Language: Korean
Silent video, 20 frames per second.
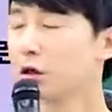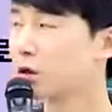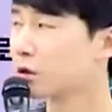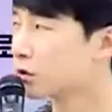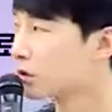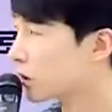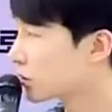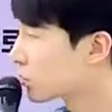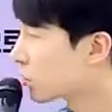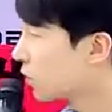
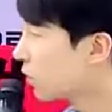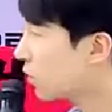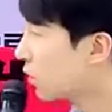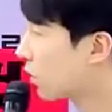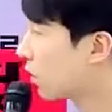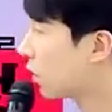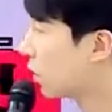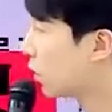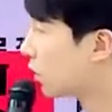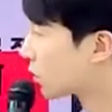
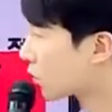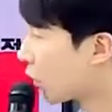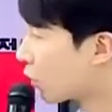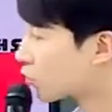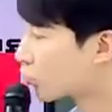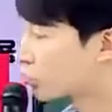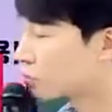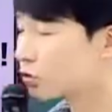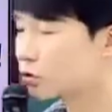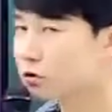그래서
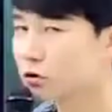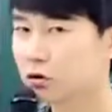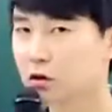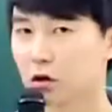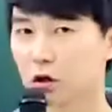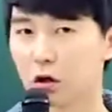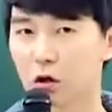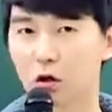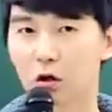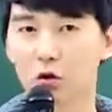결국은
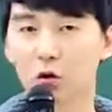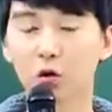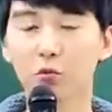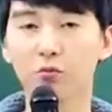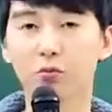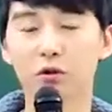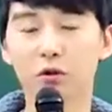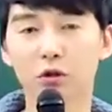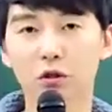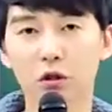
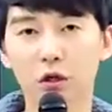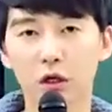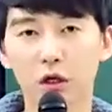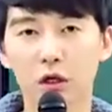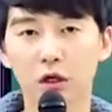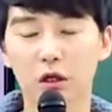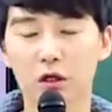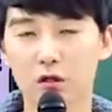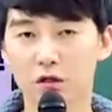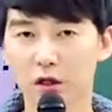공부를
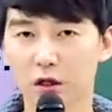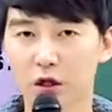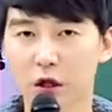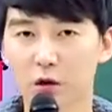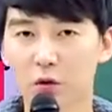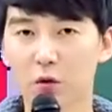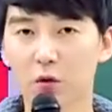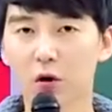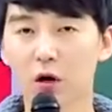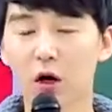
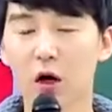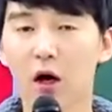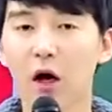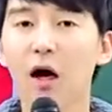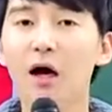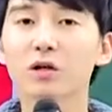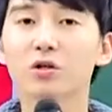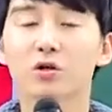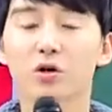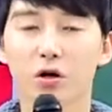제대로
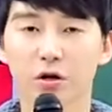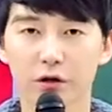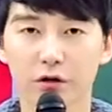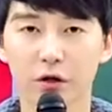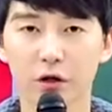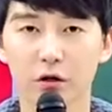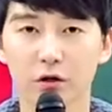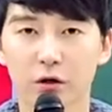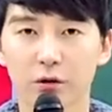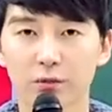하셔야
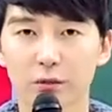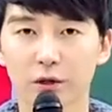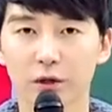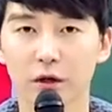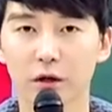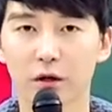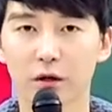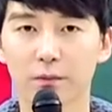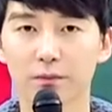된다는 겁니다.